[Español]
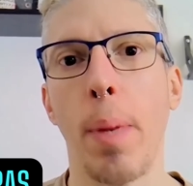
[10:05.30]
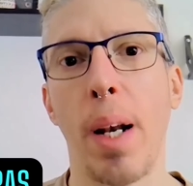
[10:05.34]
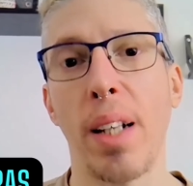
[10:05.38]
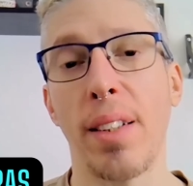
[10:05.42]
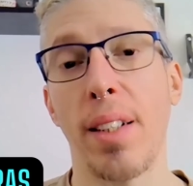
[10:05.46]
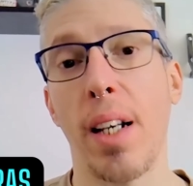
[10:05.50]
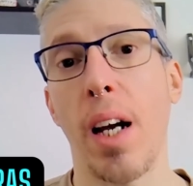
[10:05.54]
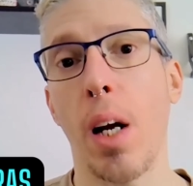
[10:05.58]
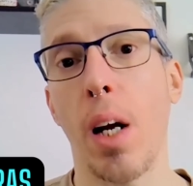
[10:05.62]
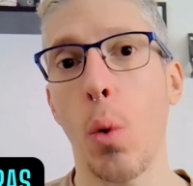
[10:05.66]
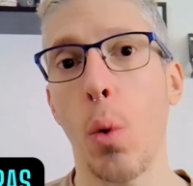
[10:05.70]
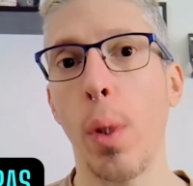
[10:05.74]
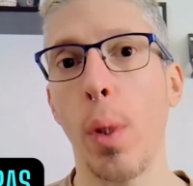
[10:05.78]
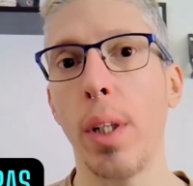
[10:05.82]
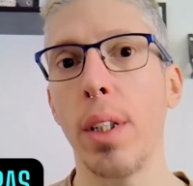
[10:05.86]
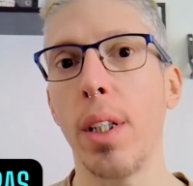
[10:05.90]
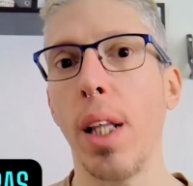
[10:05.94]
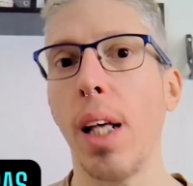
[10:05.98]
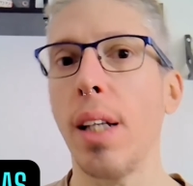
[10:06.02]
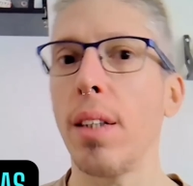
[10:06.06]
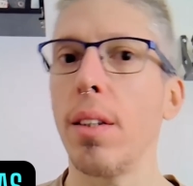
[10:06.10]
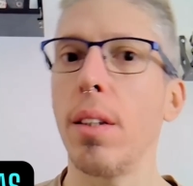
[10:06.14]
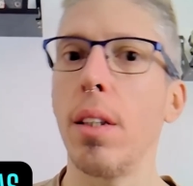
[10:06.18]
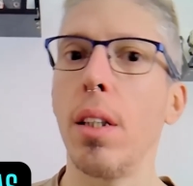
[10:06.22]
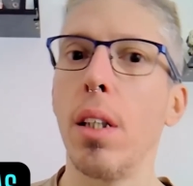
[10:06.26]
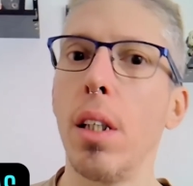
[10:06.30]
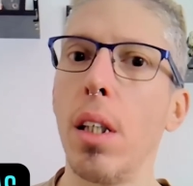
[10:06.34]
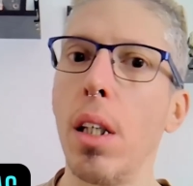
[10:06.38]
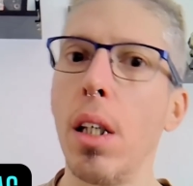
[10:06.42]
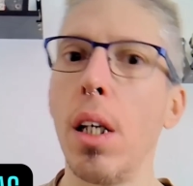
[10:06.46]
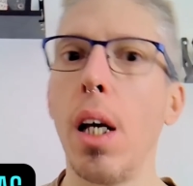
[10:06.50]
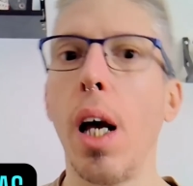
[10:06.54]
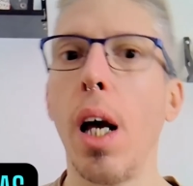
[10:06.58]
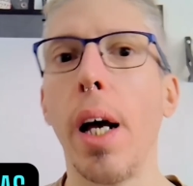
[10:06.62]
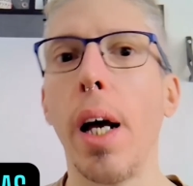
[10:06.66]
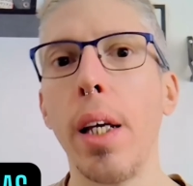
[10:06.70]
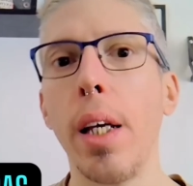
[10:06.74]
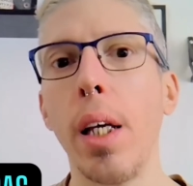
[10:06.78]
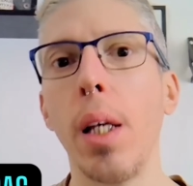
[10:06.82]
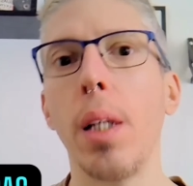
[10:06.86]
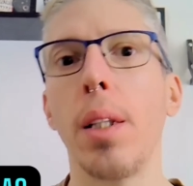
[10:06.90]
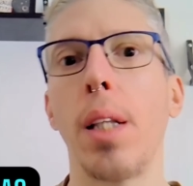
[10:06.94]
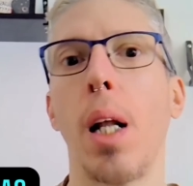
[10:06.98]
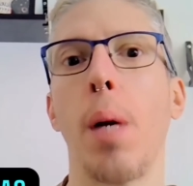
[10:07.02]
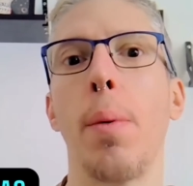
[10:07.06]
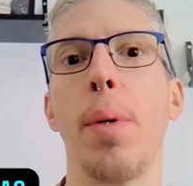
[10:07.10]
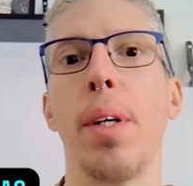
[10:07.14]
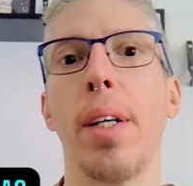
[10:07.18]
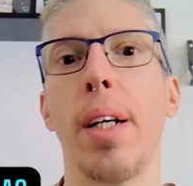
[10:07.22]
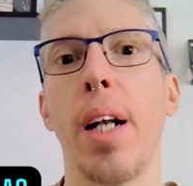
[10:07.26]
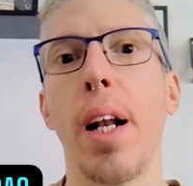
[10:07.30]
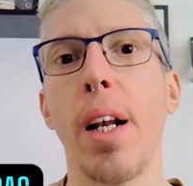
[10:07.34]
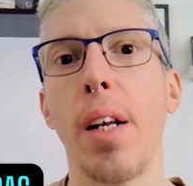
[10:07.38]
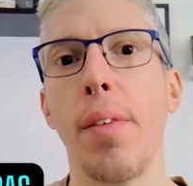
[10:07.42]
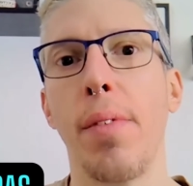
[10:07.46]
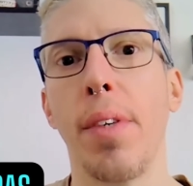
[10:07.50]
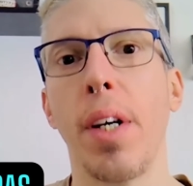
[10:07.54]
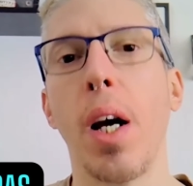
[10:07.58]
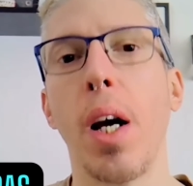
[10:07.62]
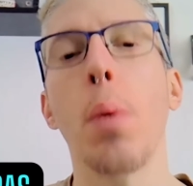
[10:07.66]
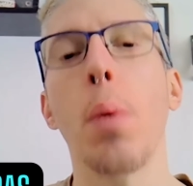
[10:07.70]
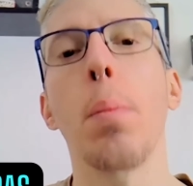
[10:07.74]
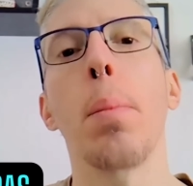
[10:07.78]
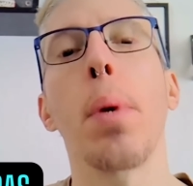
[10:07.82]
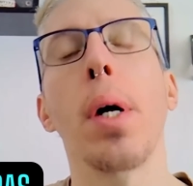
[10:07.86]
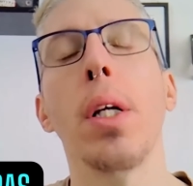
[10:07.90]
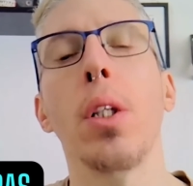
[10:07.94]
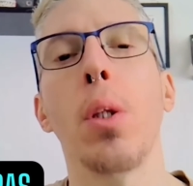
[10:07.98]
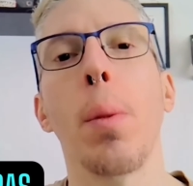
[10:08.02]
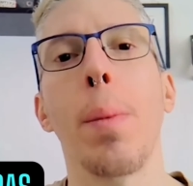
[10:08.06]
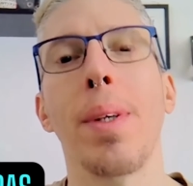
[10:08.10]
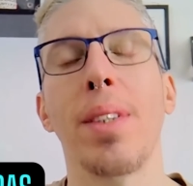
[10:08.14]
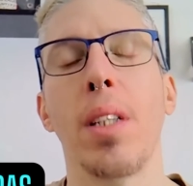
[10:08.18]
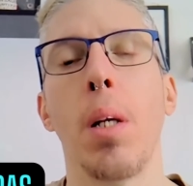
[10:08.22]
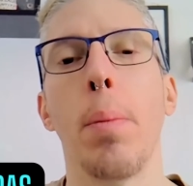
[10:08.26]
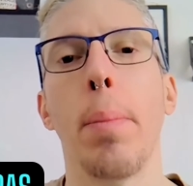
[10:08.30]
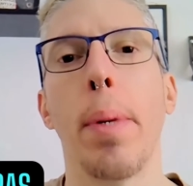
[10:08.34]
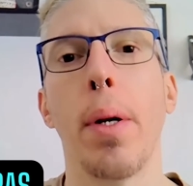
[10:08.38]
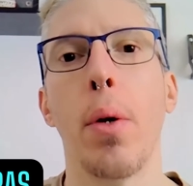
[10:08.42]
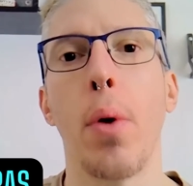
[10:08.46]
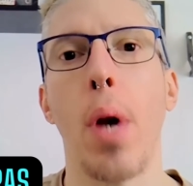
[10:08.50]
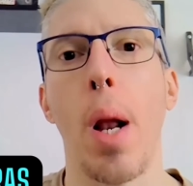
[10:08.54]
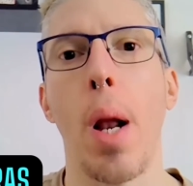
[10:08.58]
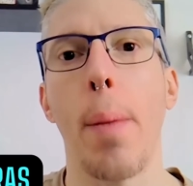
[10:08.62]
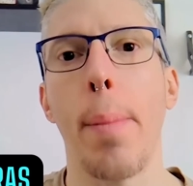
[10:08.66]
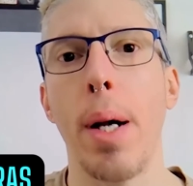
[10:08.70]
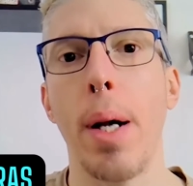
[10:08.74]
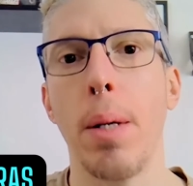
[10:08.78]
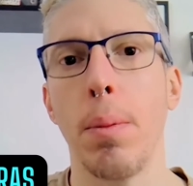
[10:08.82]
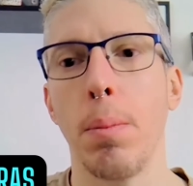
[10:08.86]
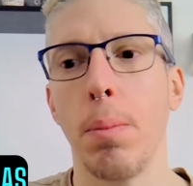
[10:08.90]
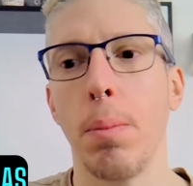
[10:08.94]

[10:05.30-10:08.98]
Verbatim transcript: Para sacar cuentas y ahí tal vez clarificar un poquito más el panorama.